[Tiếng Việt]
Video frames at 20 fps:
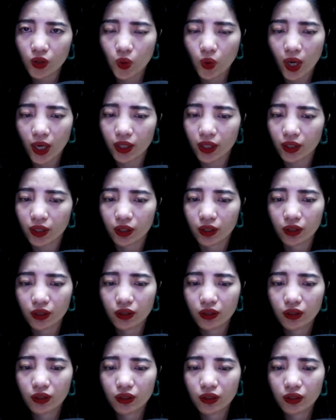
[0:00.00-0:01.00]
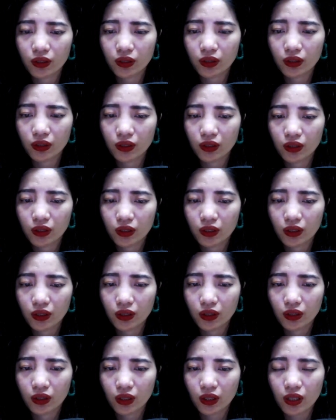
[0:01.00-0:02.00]
Qua đây.
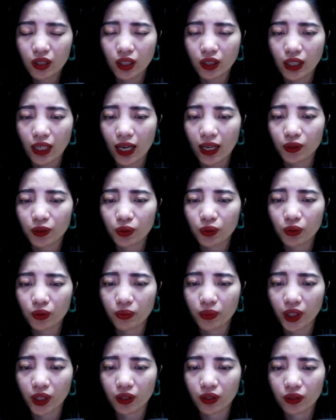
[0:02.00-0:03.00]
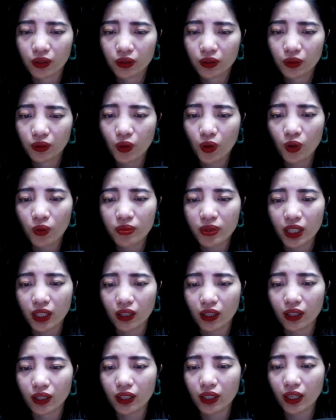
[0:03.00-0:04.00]
Nhật Hạ thù mình, ôm chặt
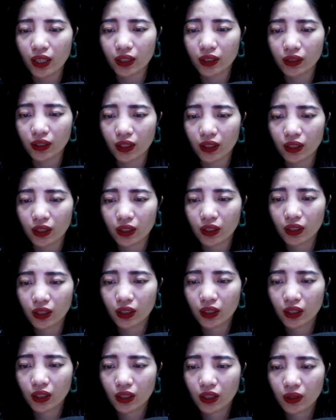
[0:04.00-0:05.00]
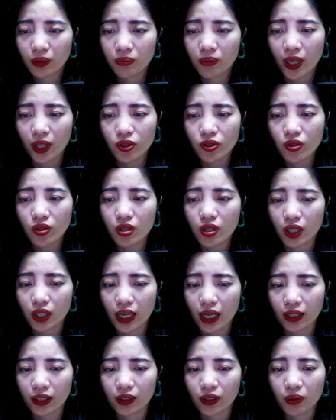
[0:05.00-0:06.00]
lấy hai tay. Mặc cho người
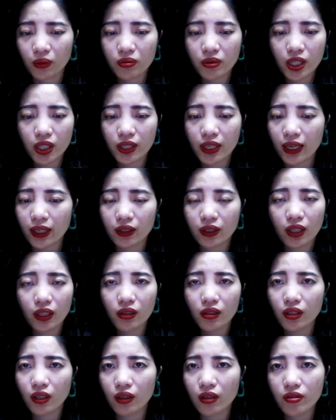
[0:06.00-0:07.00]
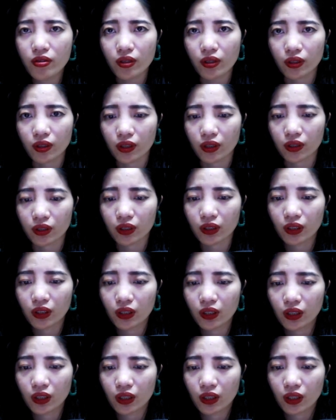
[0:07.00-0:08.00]
đàn ông kia đang kiên nhẫn chờ đợi.
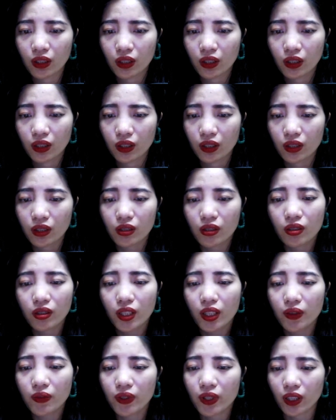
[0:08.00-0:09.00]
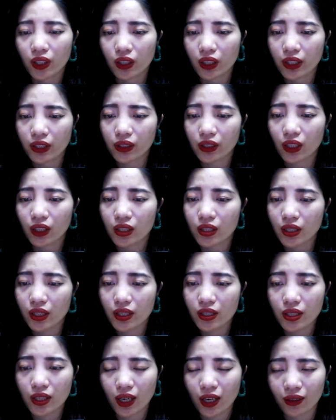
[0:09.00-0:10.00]
Cứ nghĩ việc ly thân dễ
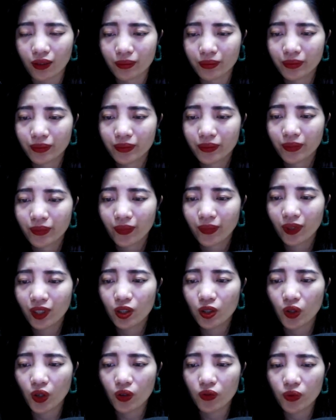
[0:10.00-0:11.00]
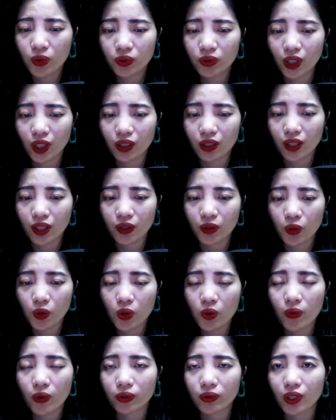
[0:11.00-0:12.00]
dàng, nhưng nó vô tình đẩy cô
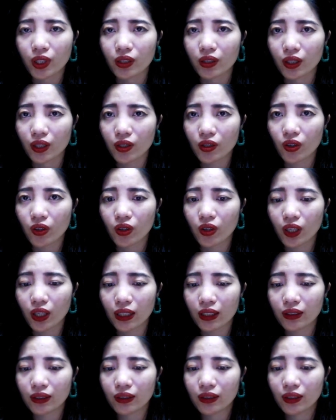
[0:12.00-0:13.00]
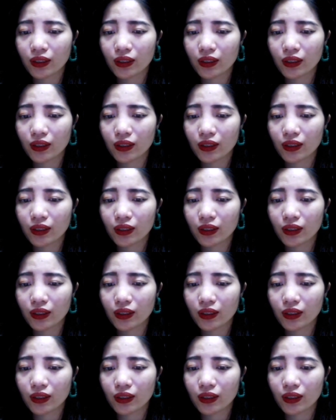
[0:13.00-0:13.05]
vào tình thế khó khăn.